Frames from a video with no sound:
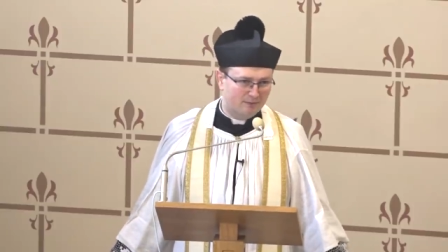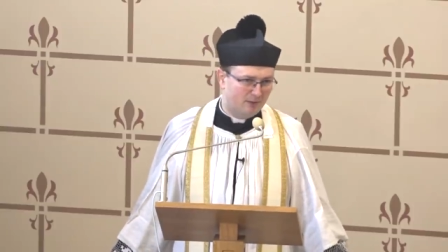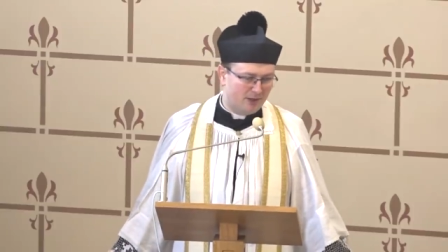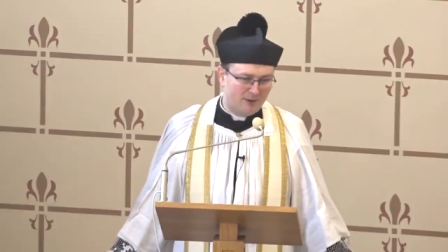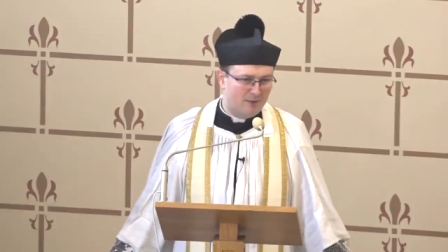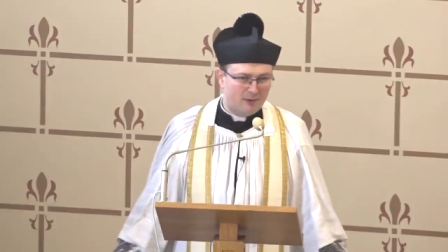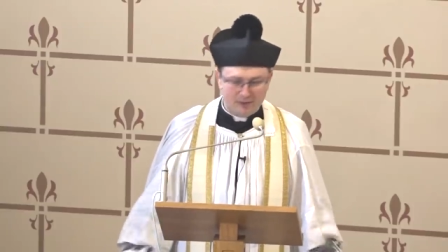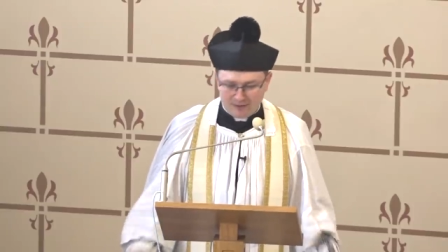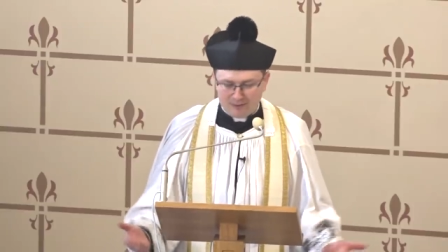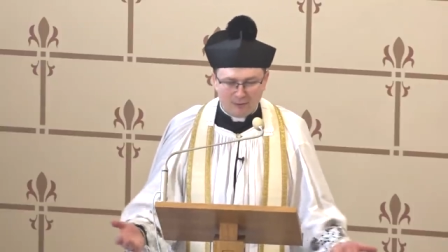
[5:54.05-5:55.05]
My
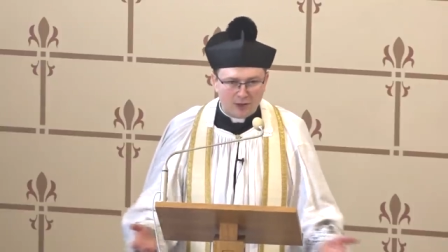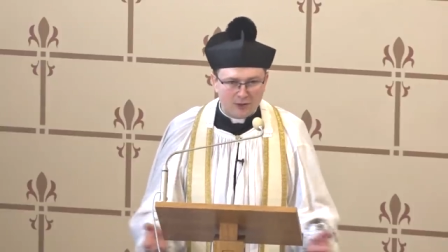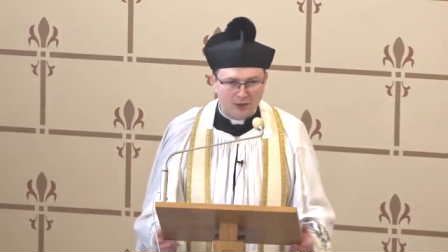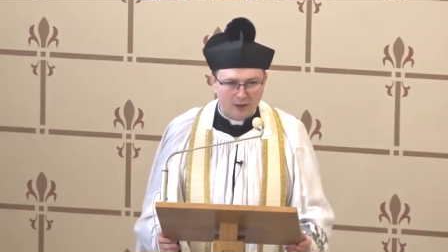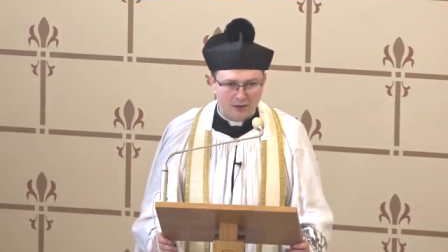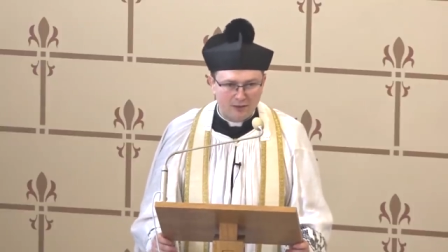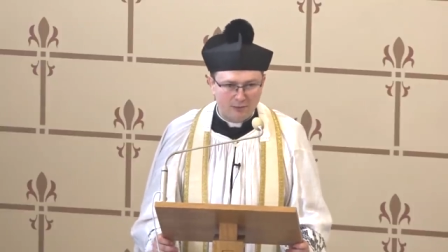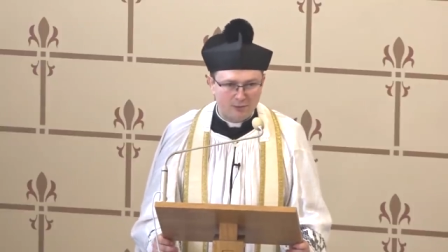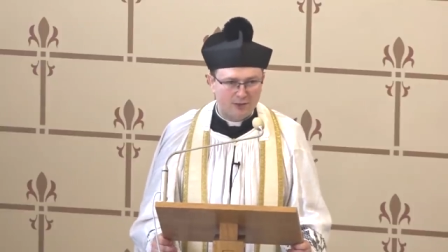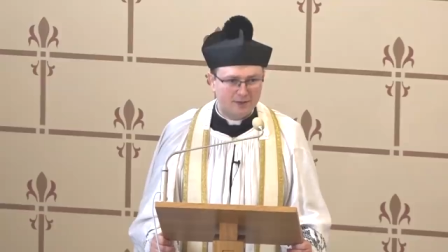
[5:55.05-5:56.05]
działamy właśnie
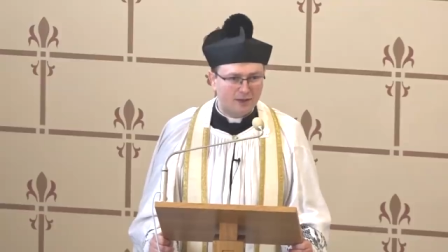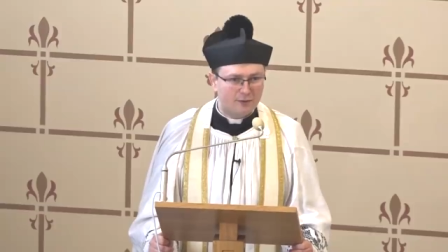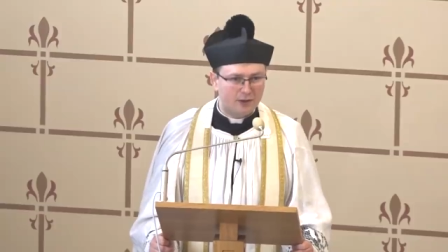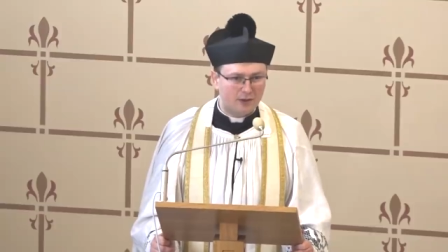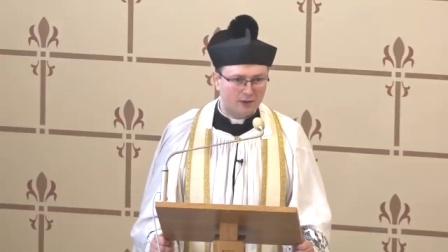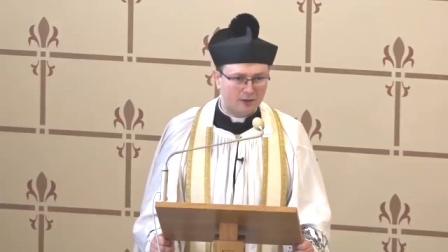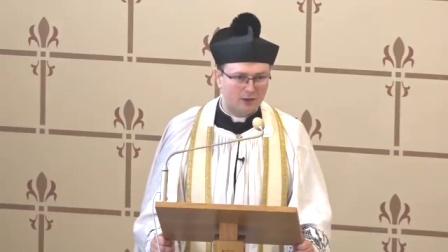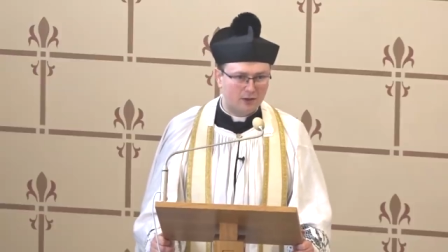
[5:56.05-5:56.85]
poprzez nawyki.